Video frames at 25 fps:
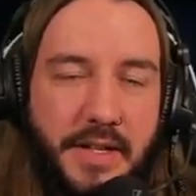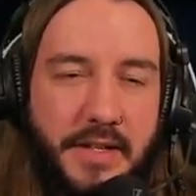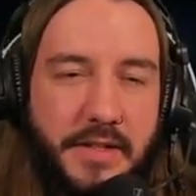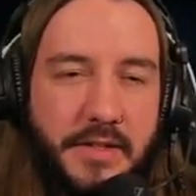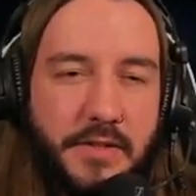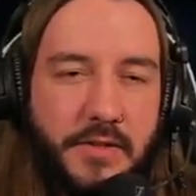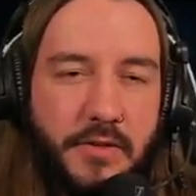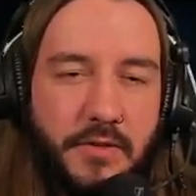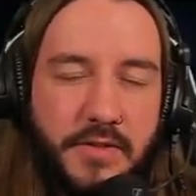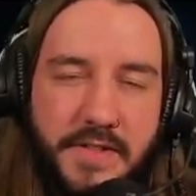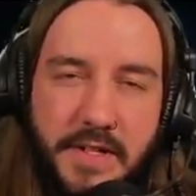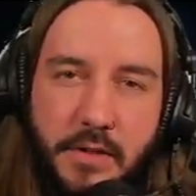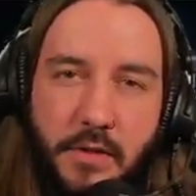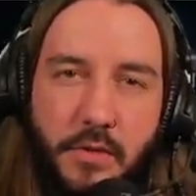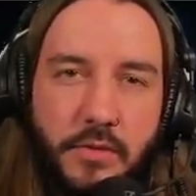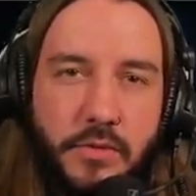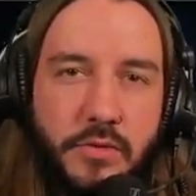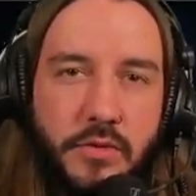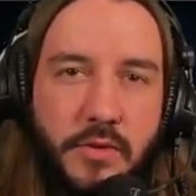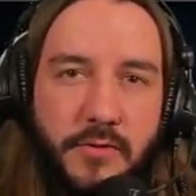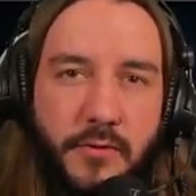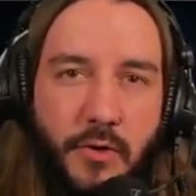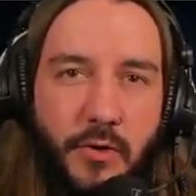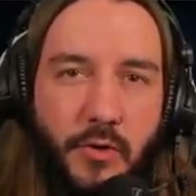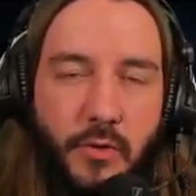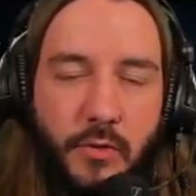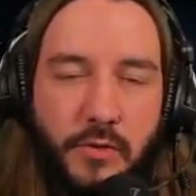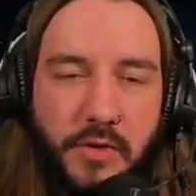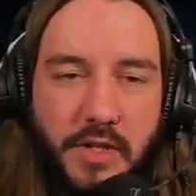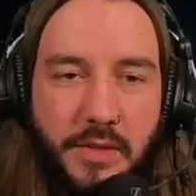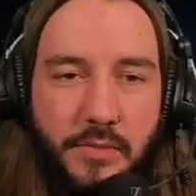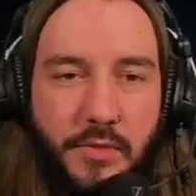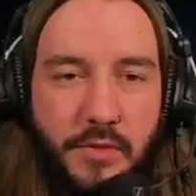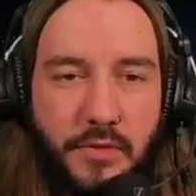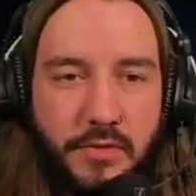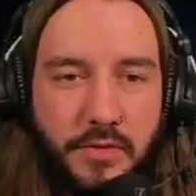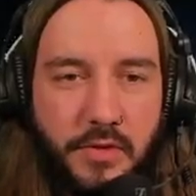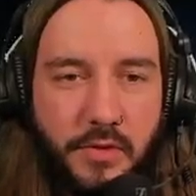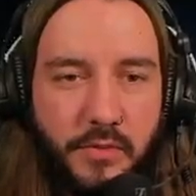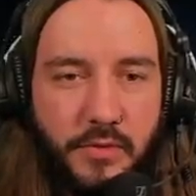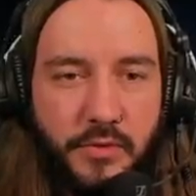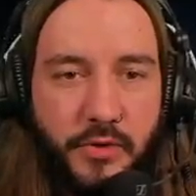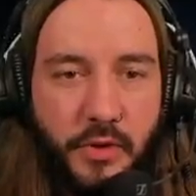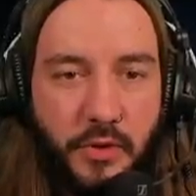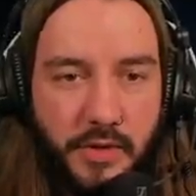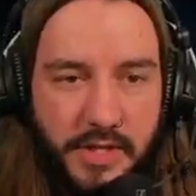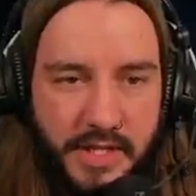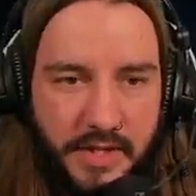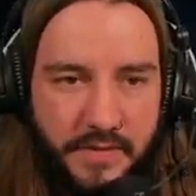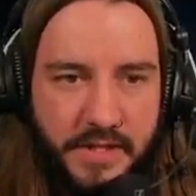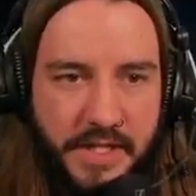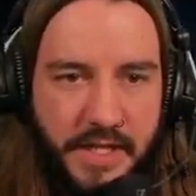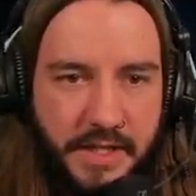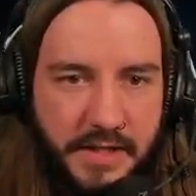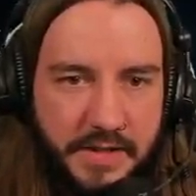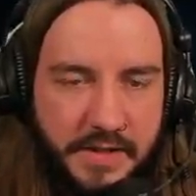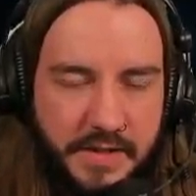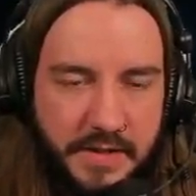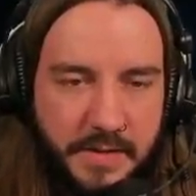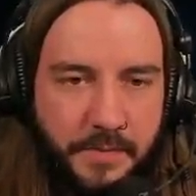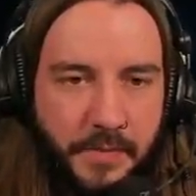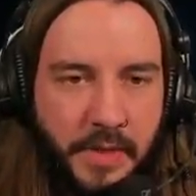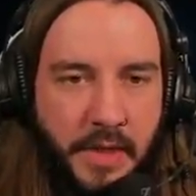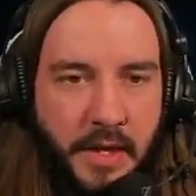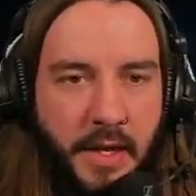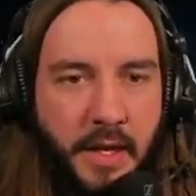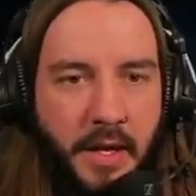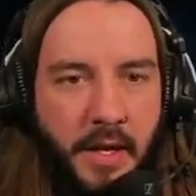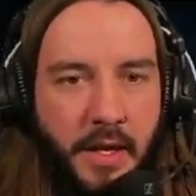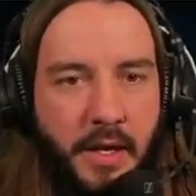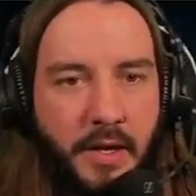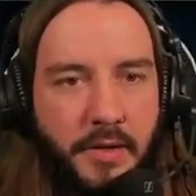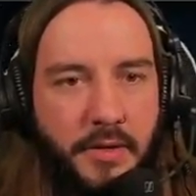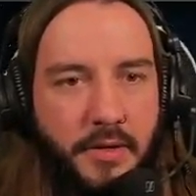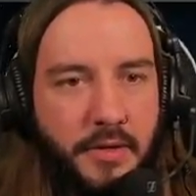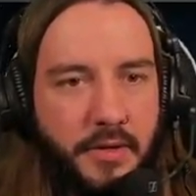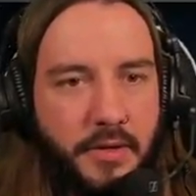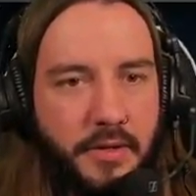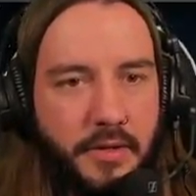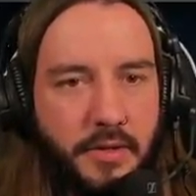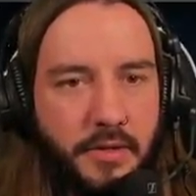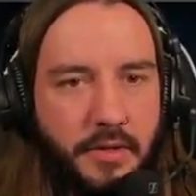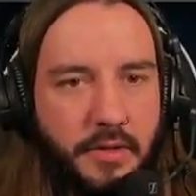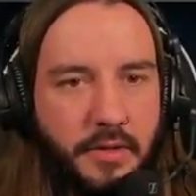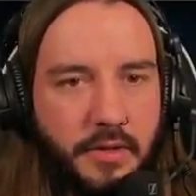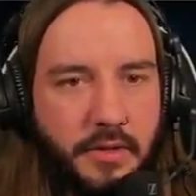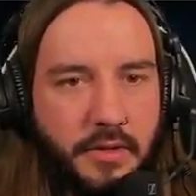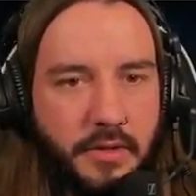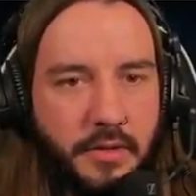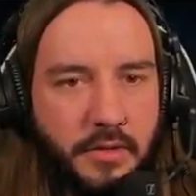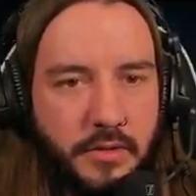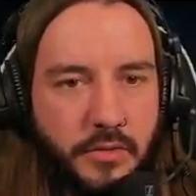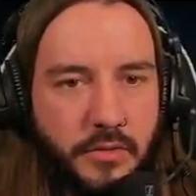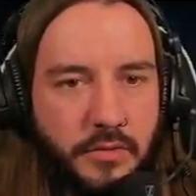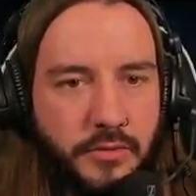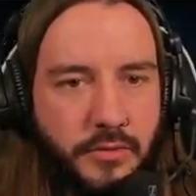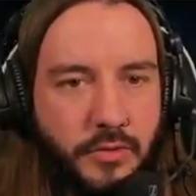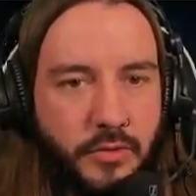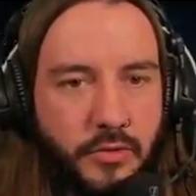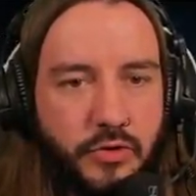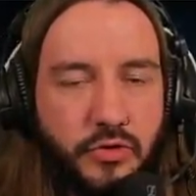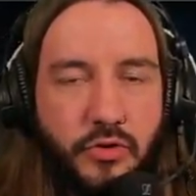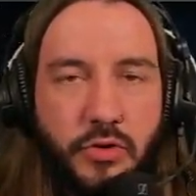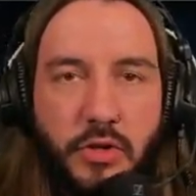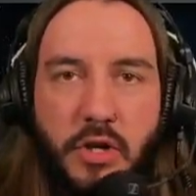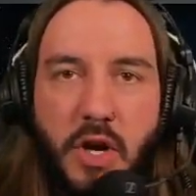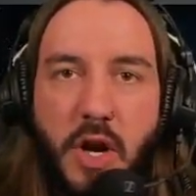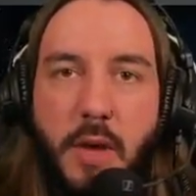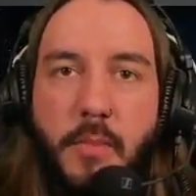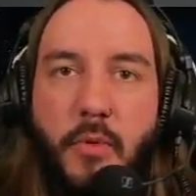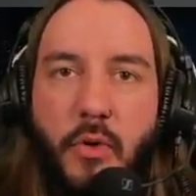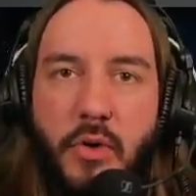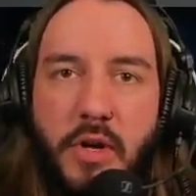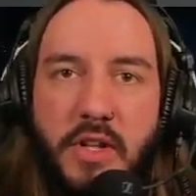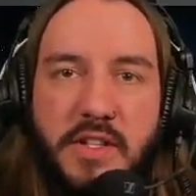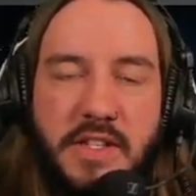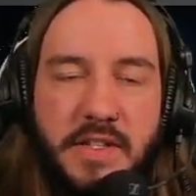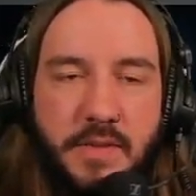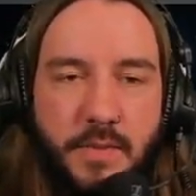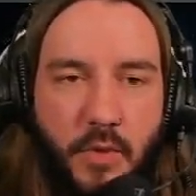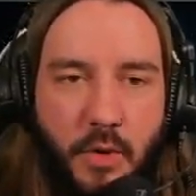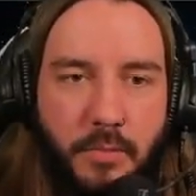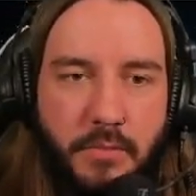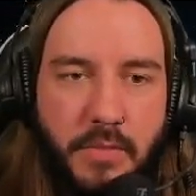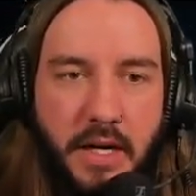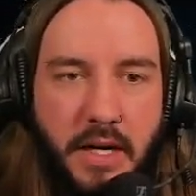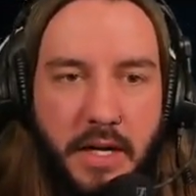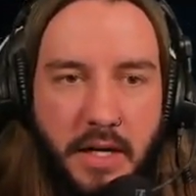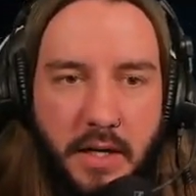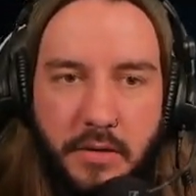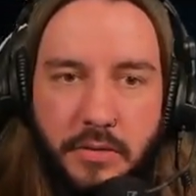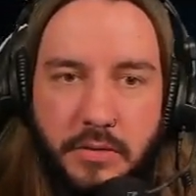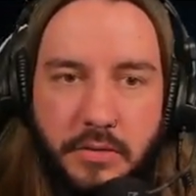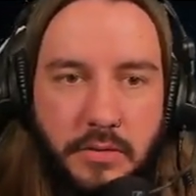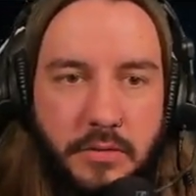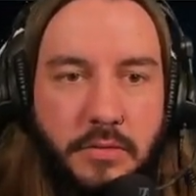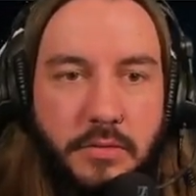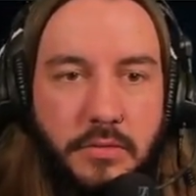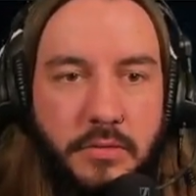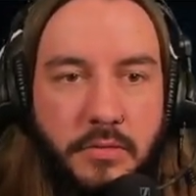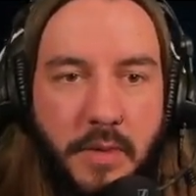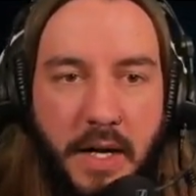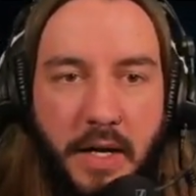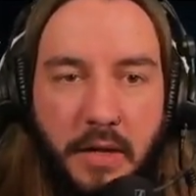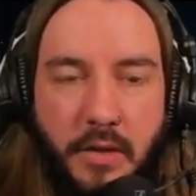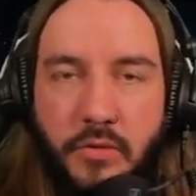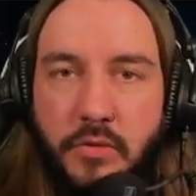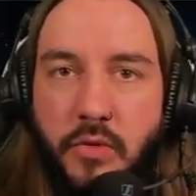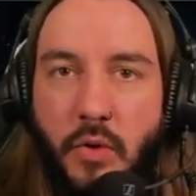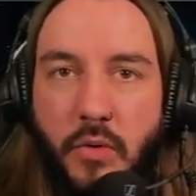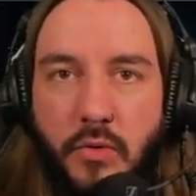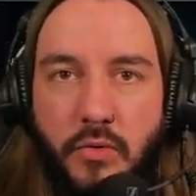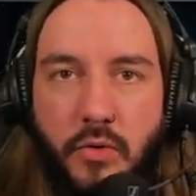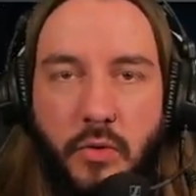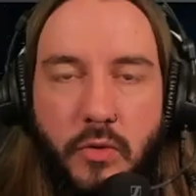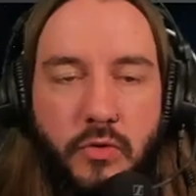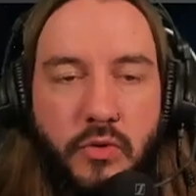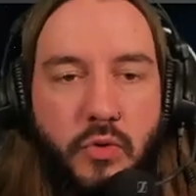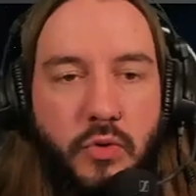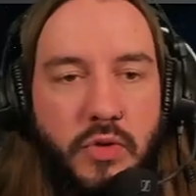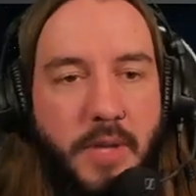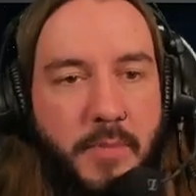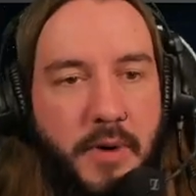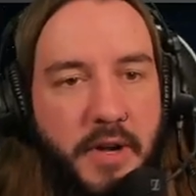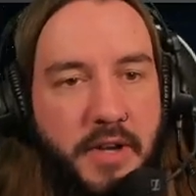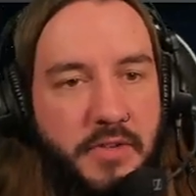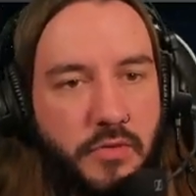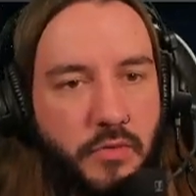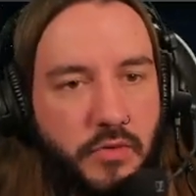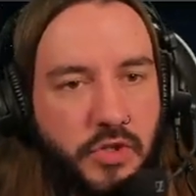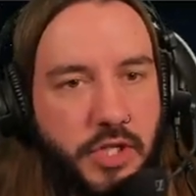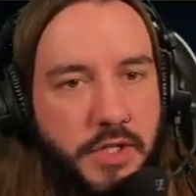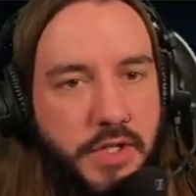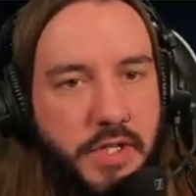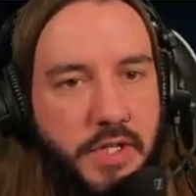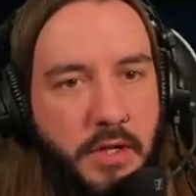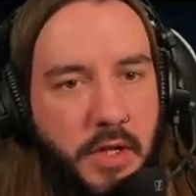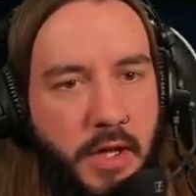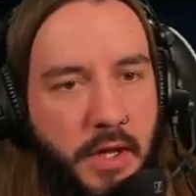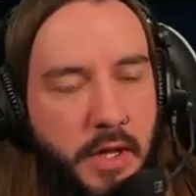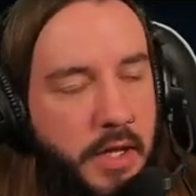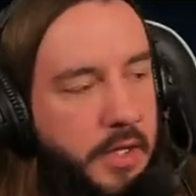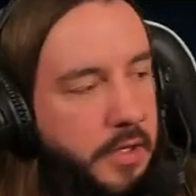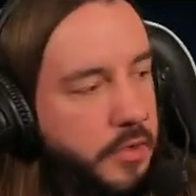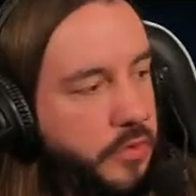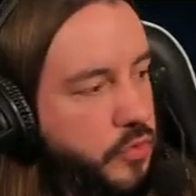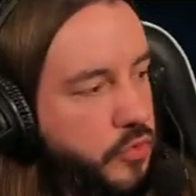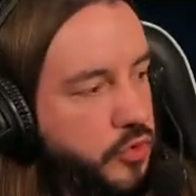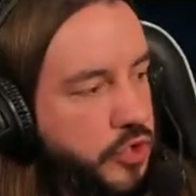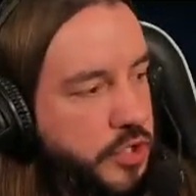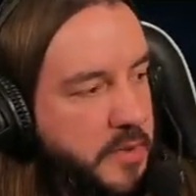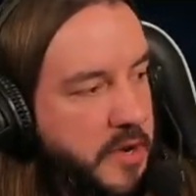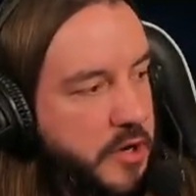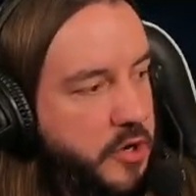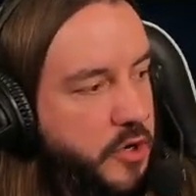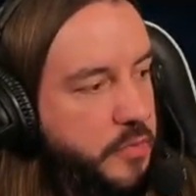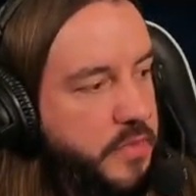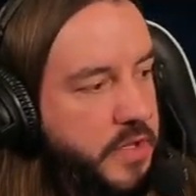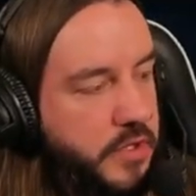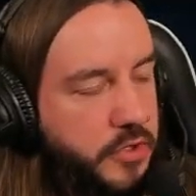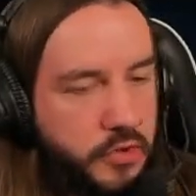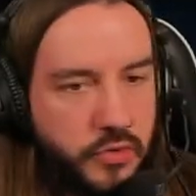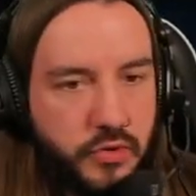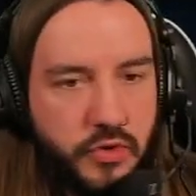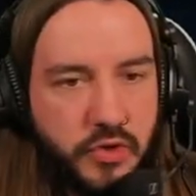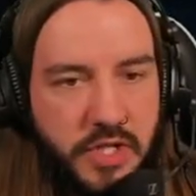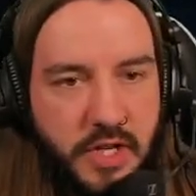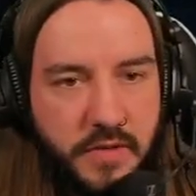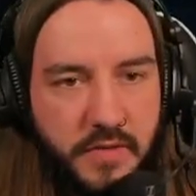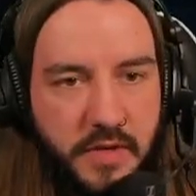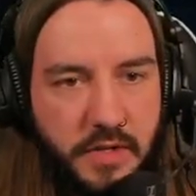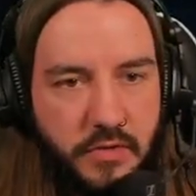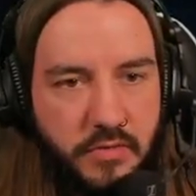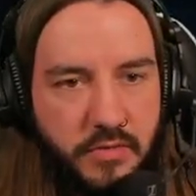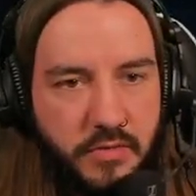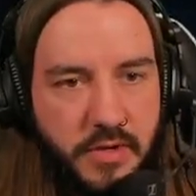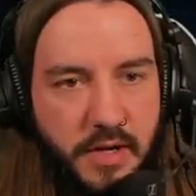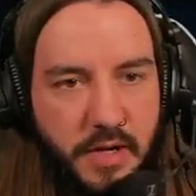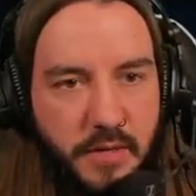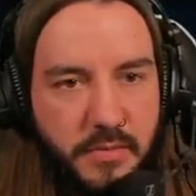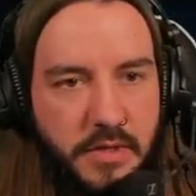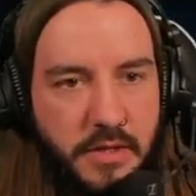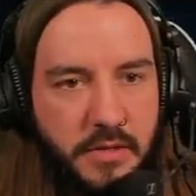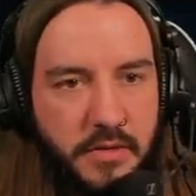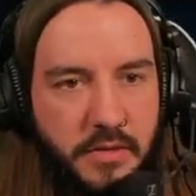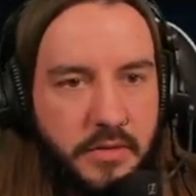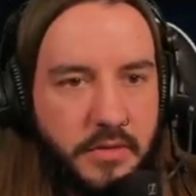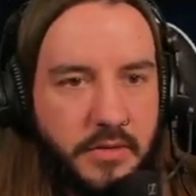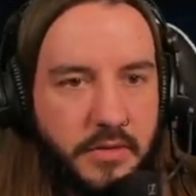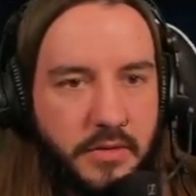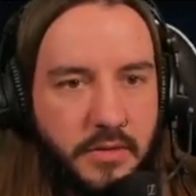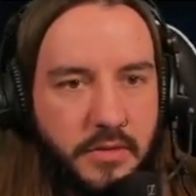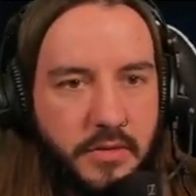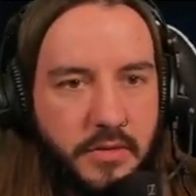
à 159 rencontres, il me semble, dans le Navidex. Euh, donc je suis quand même relativement bas euh, bah, dans, le taux d'apparition de Shiny. Donc je sais pas combien de chances je l'avais celui-là, mais euh,